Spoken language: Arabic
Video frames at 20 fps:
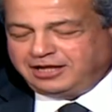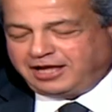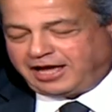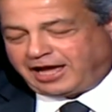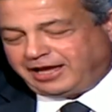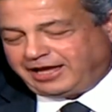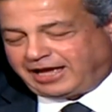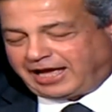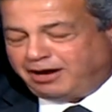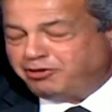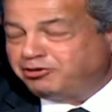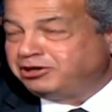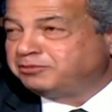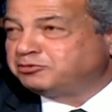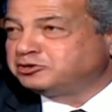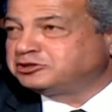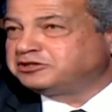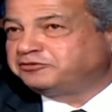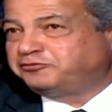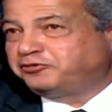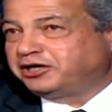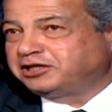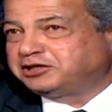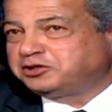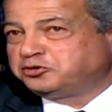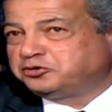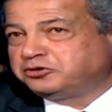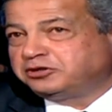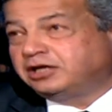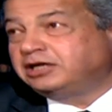هيحاول يبص في ورقه
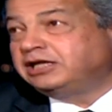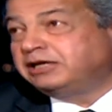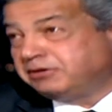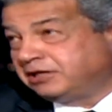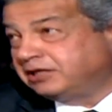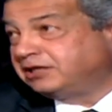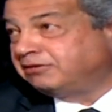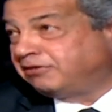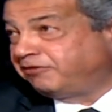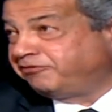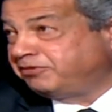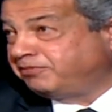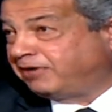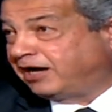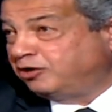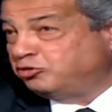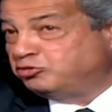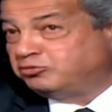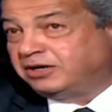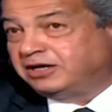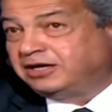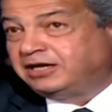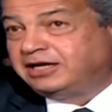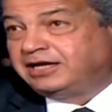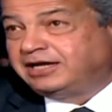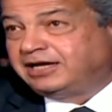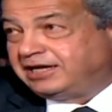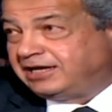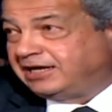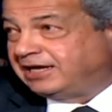الجورنال يمكن تبقى فيه معلومه
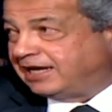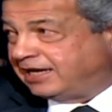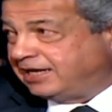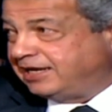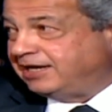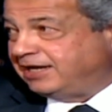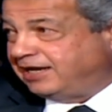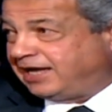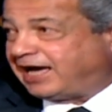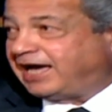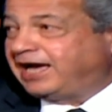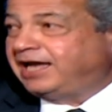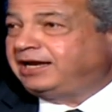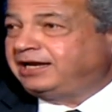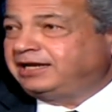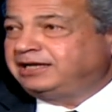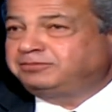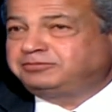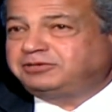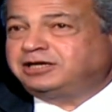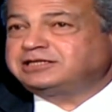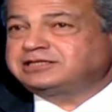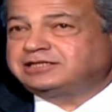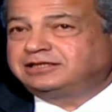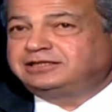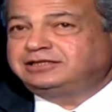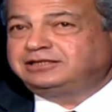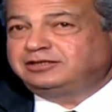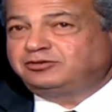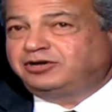الحاله اللي بتحصل
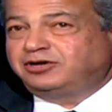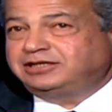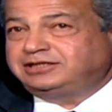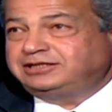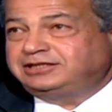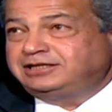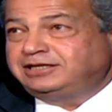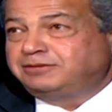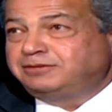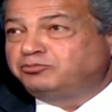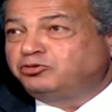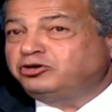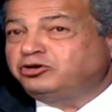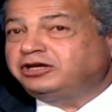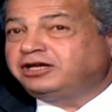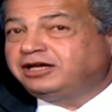دي دلوقتي ممكن